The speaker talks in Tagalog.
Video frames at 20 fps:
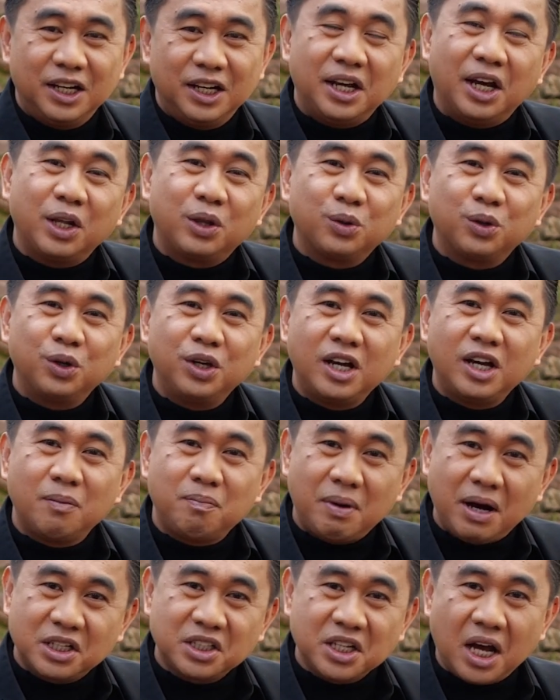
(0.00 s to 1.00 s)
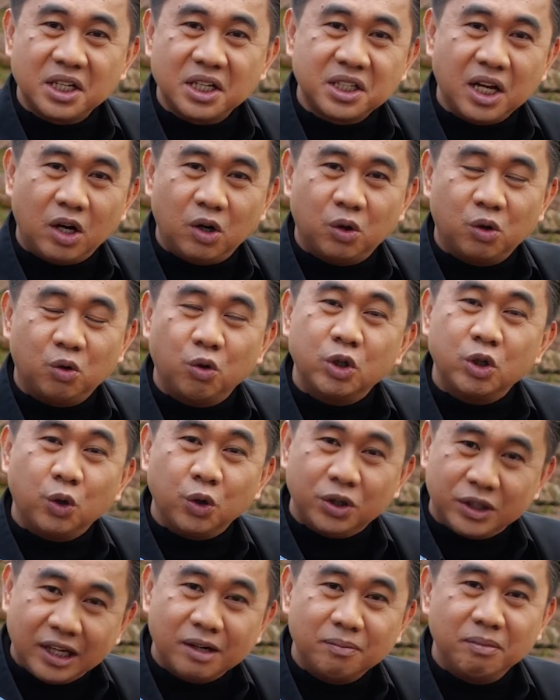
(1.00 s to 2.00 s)
Daytoy nga pagsasao
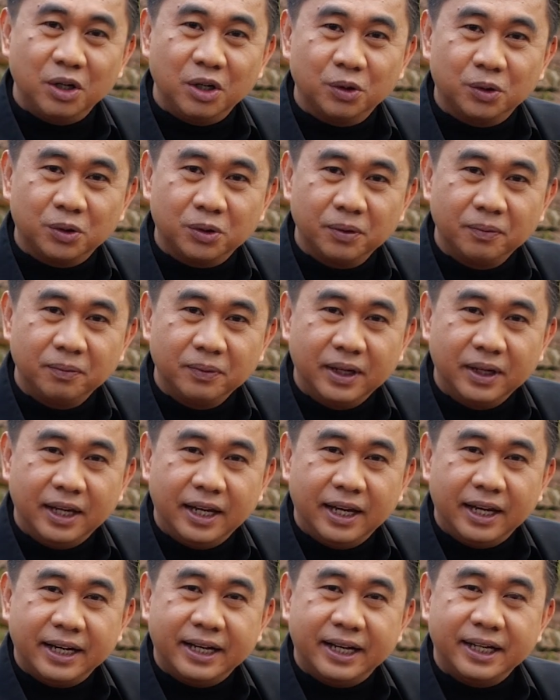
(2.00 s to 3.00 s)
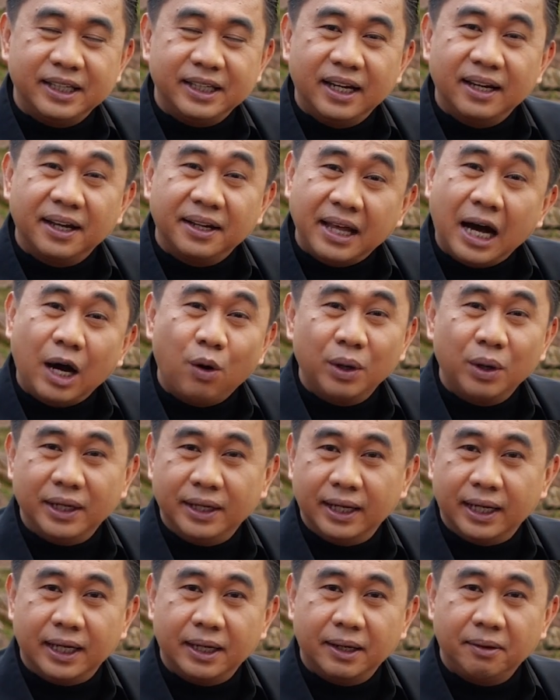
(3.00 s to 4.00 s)
uno termino ket iladawan
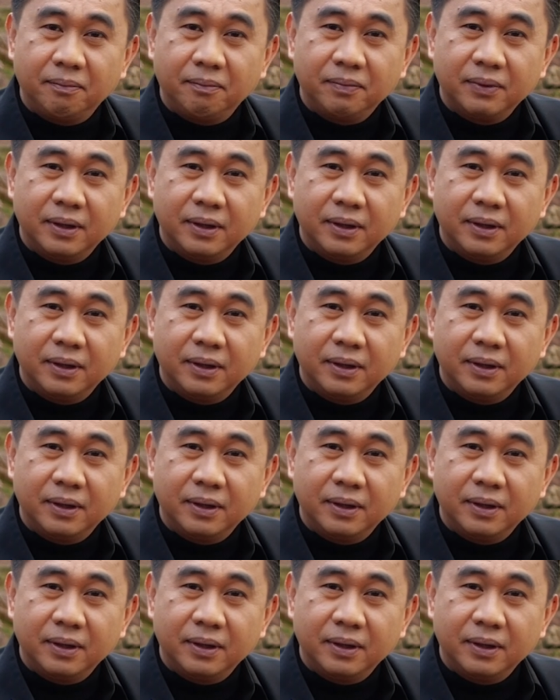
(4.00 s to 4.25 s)
na